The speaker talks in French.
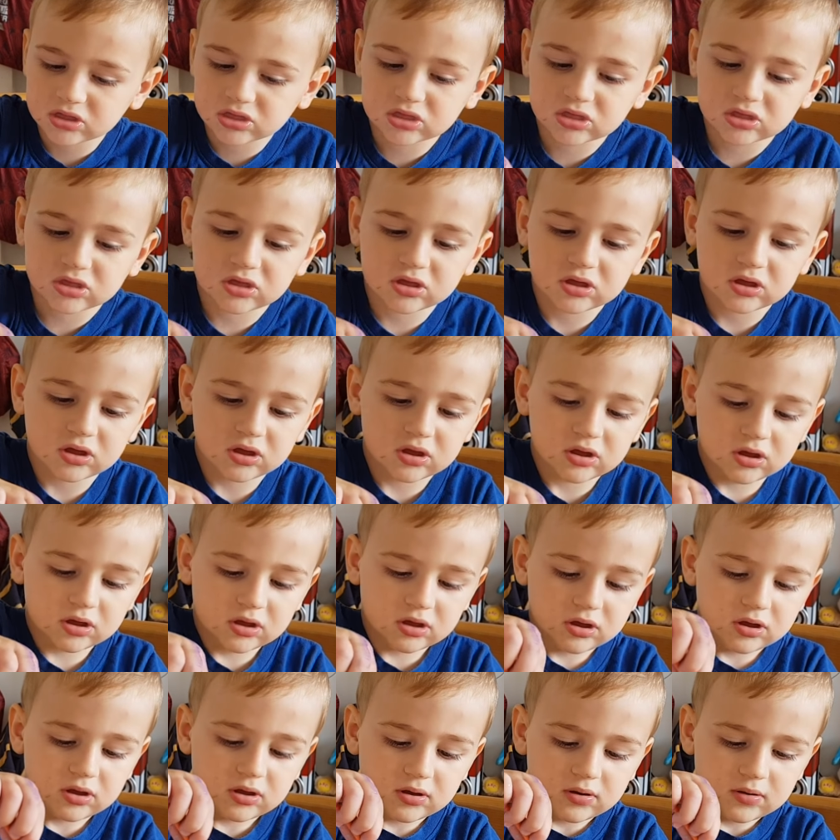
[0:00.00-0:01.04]
Ah oui, en fait, tu
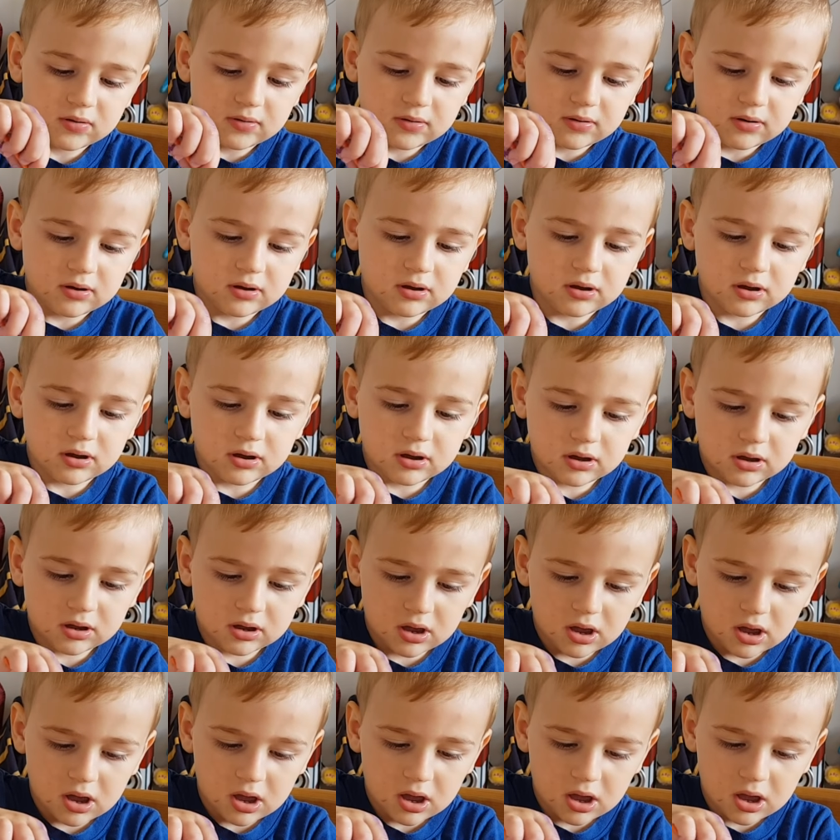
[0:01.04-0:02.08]
veux tout, tu veux refaire
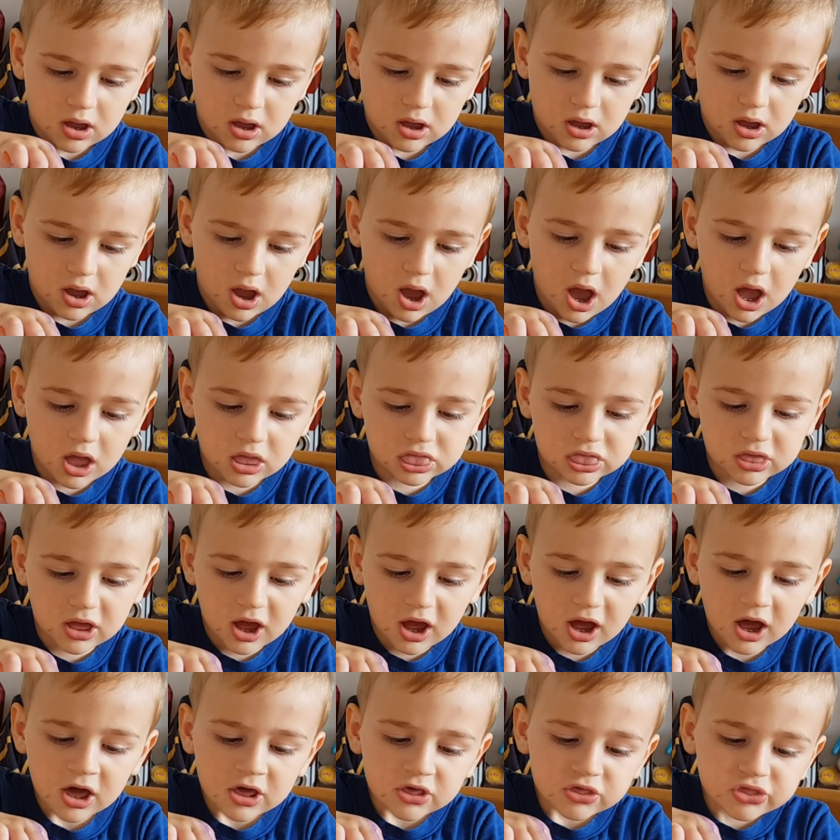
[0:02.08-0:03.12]
toute la feuille, quoi. Tu
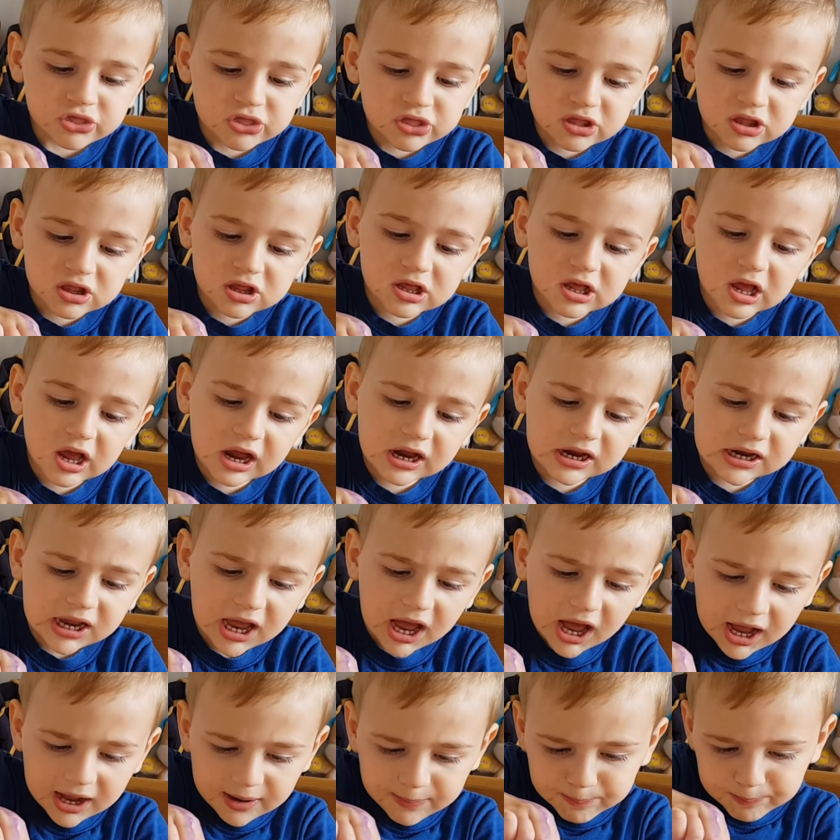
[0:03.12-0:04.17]
veux plus qu'il y ait... Euh,
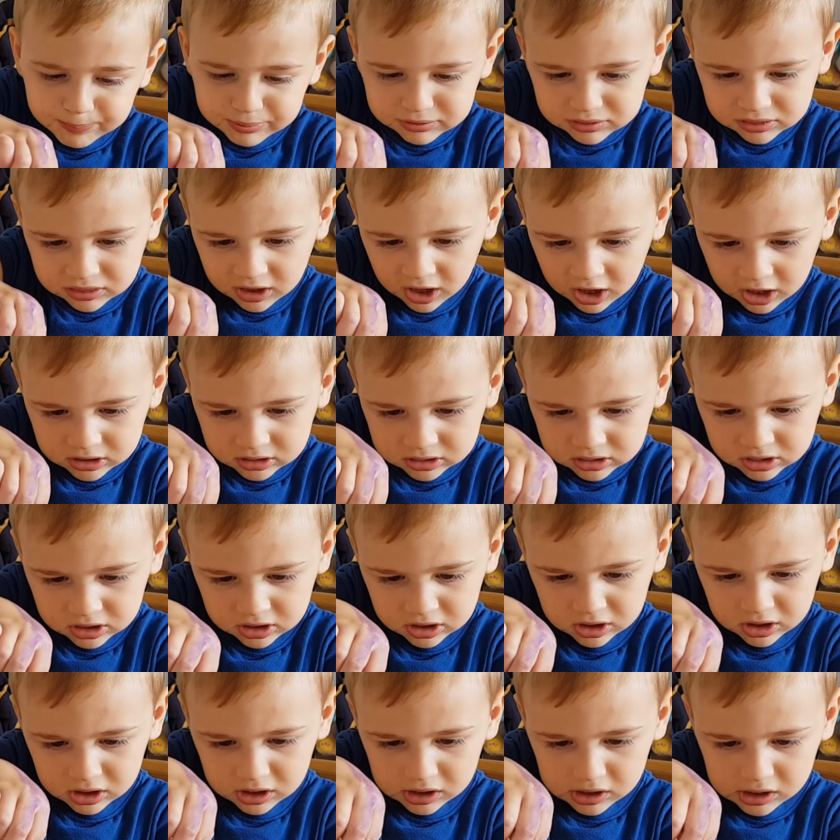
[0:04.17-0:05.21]

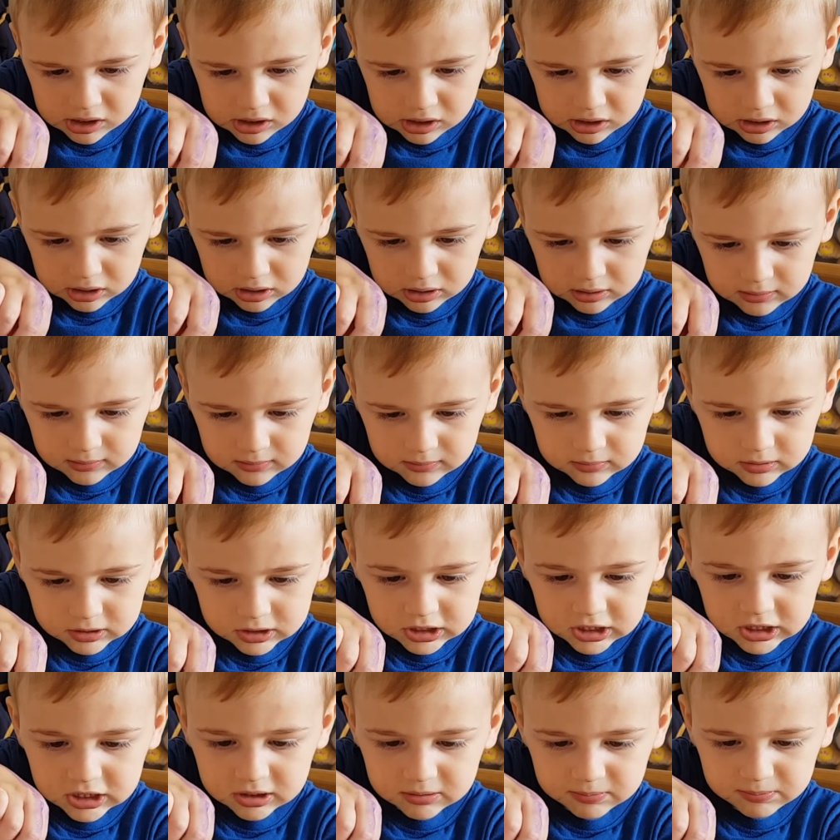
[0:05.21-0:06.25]
il y a encore de la place
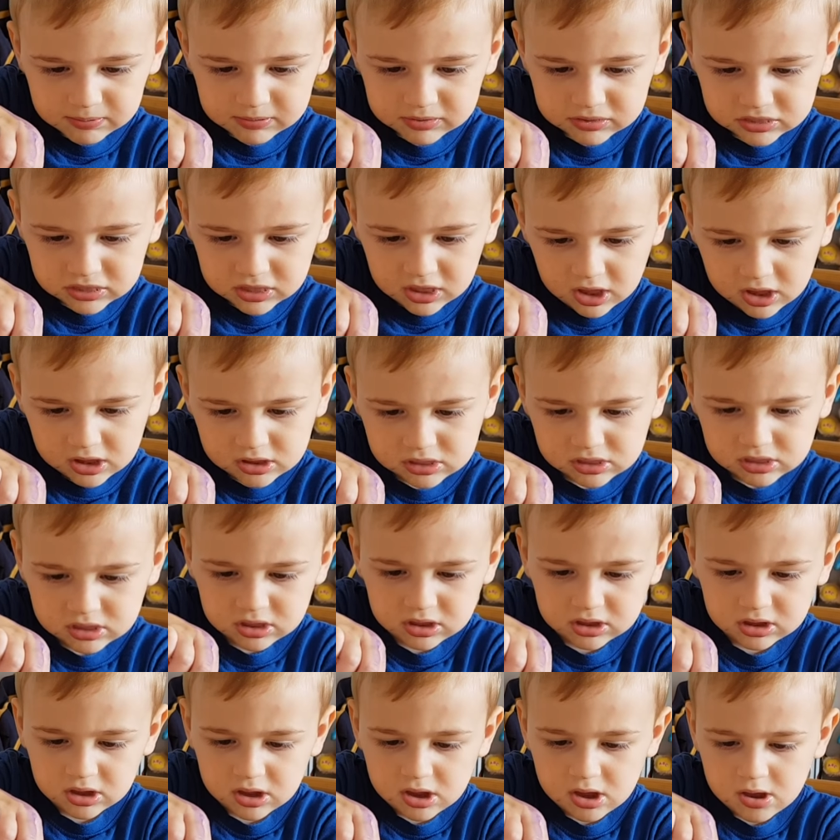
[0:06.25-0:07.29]
Oui, la
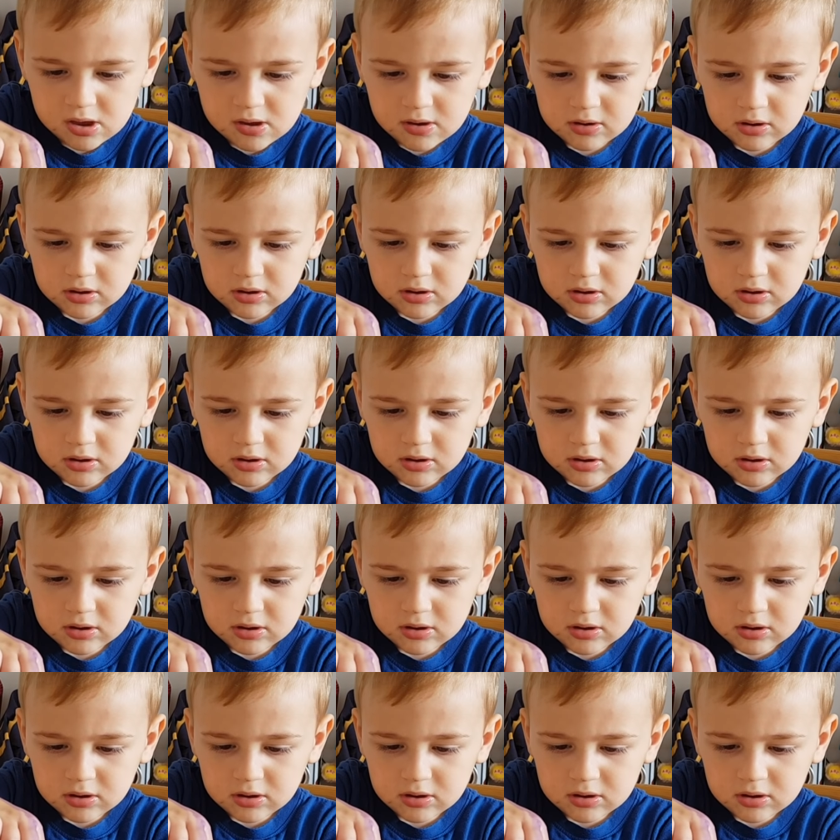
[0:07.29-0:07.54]
place.